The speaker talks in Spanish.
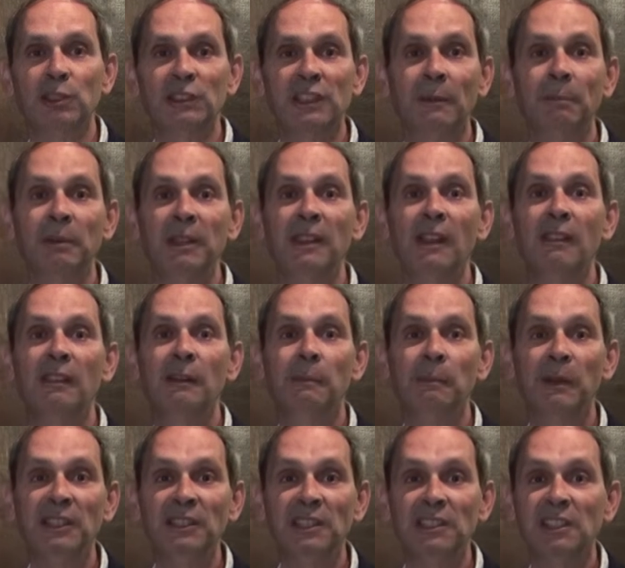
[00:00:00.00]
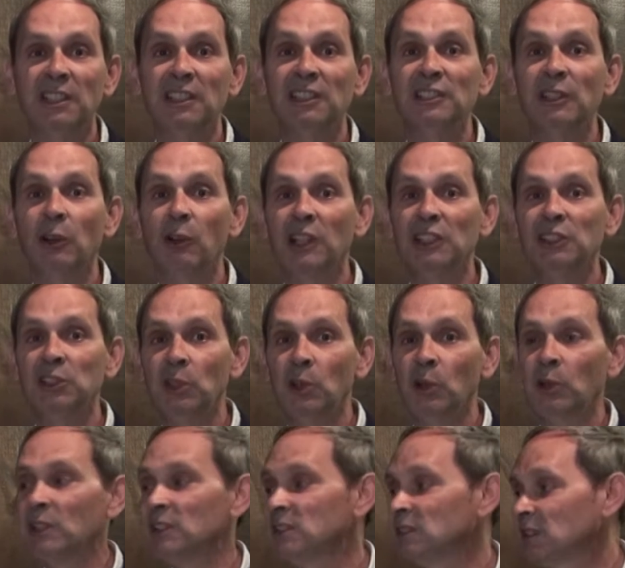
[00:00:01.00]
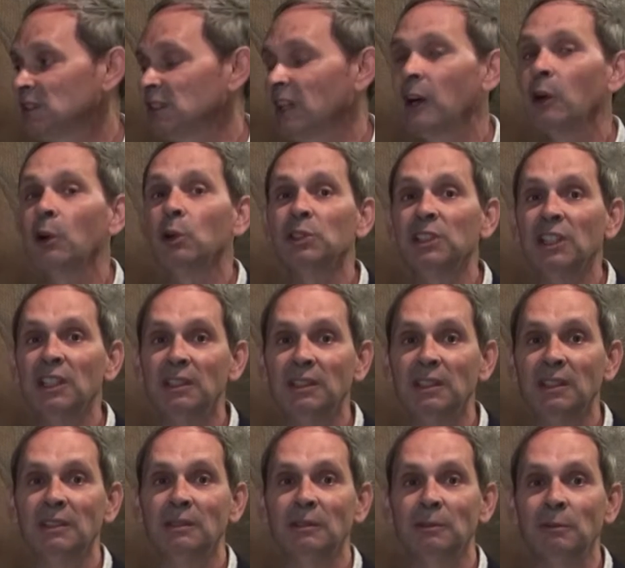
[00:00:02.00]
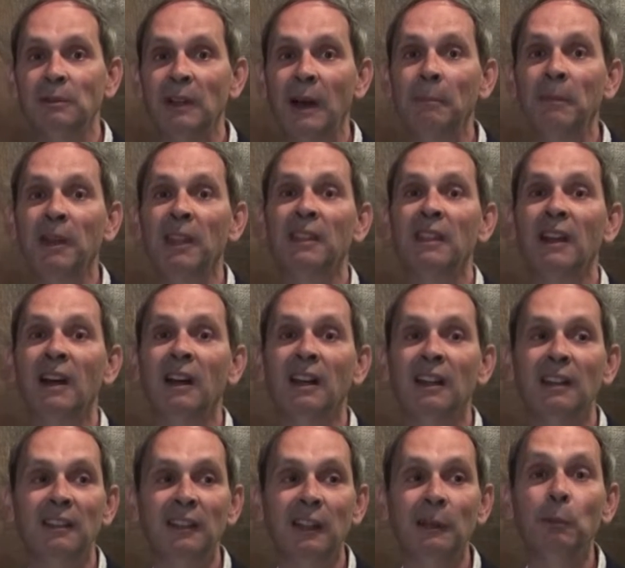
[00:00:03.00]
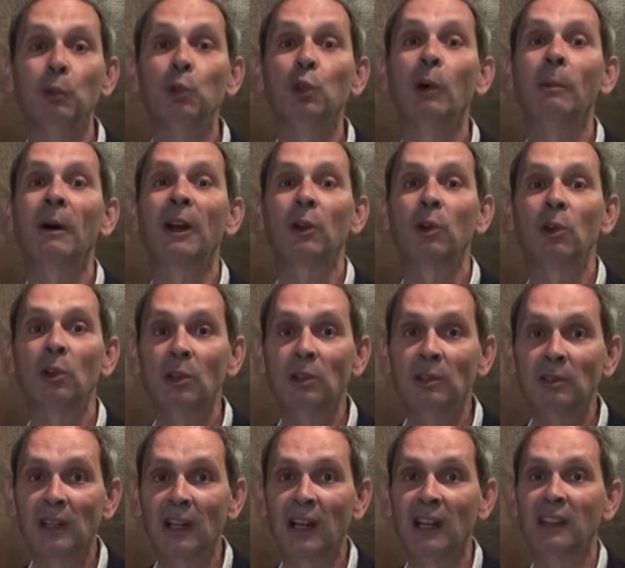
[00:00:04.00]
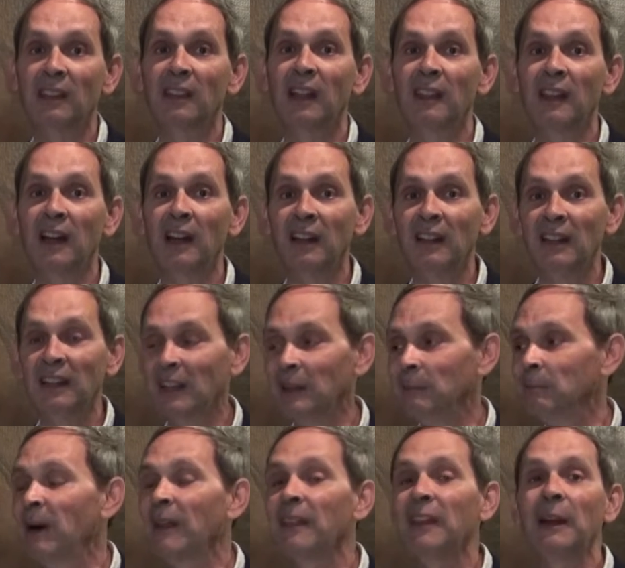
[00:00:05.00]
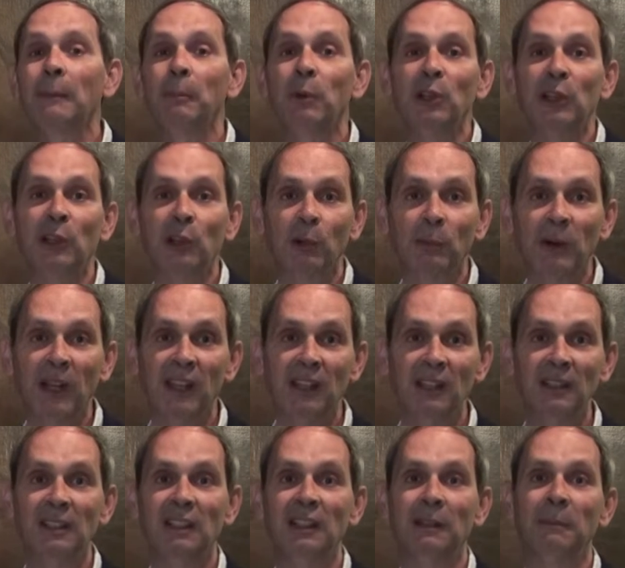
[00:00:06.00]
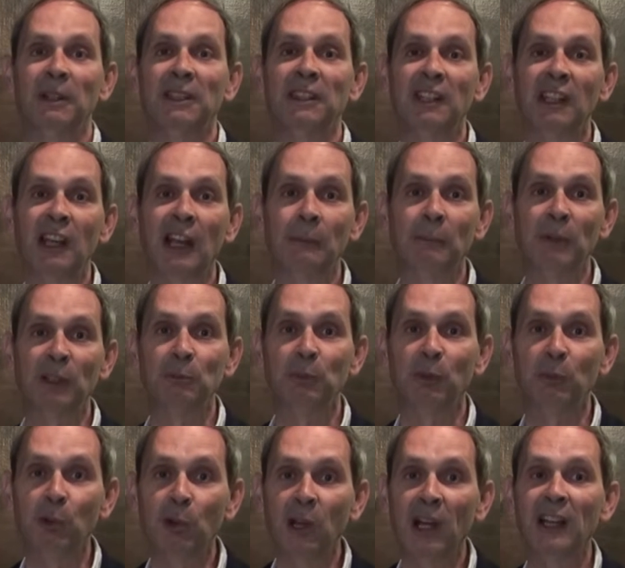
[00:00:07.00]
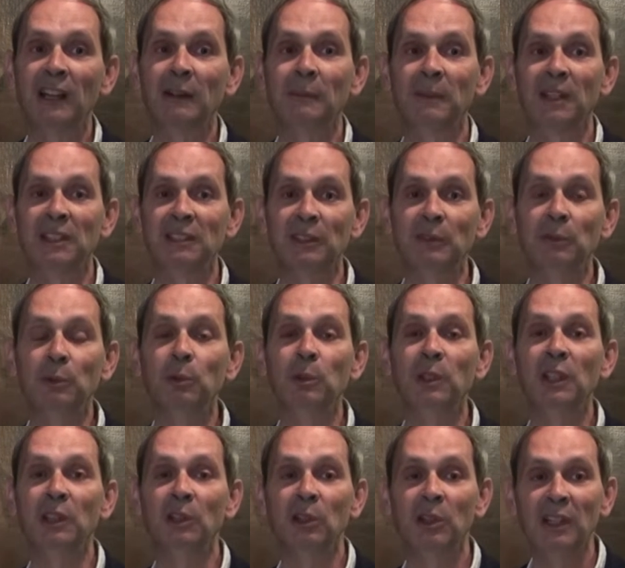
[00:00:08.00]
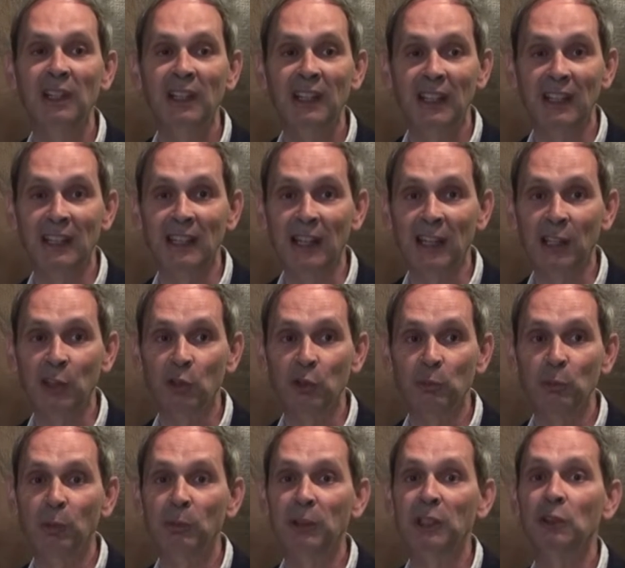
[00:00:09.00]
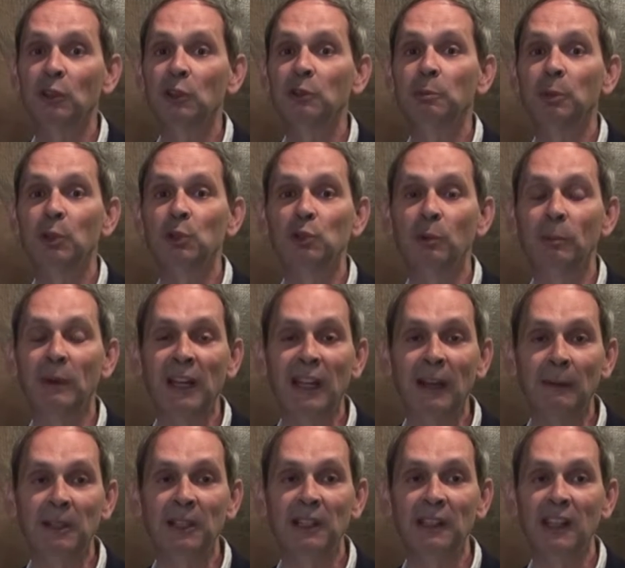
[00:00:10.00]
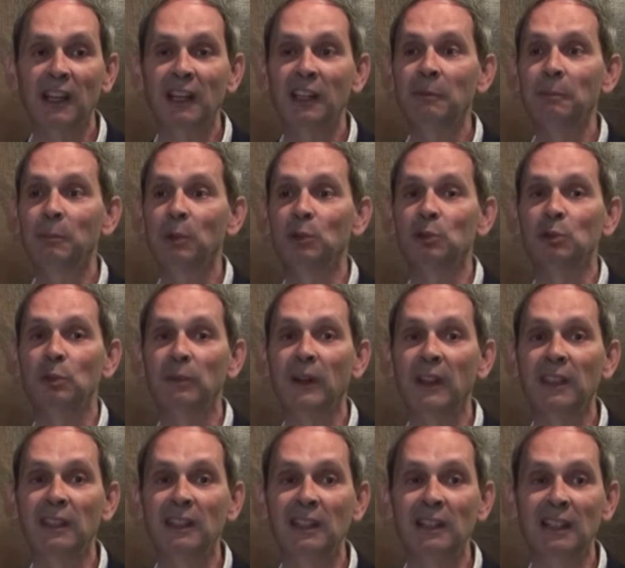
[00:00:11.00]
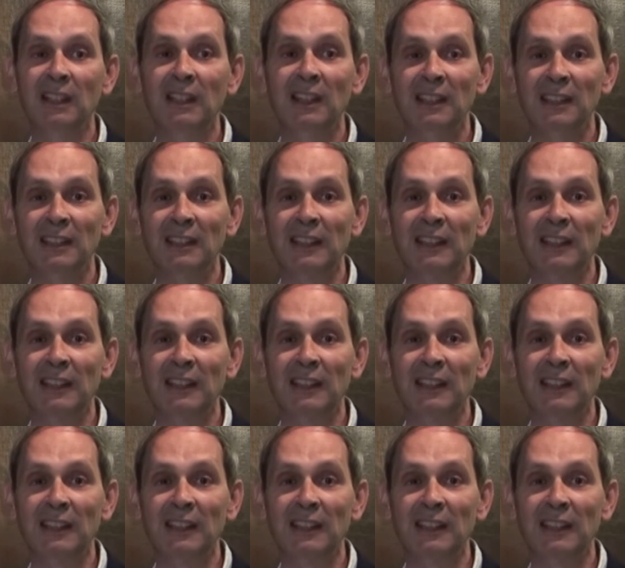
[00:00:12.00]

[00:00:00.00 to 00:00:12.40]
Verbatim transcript: Nuestra pieza del mes es en esta ocasión este San José, una pieza del mundo barroco realizada en madera policromada, el material más popular, más difundido en aquellos momentos por su maleabilidad, por su fácil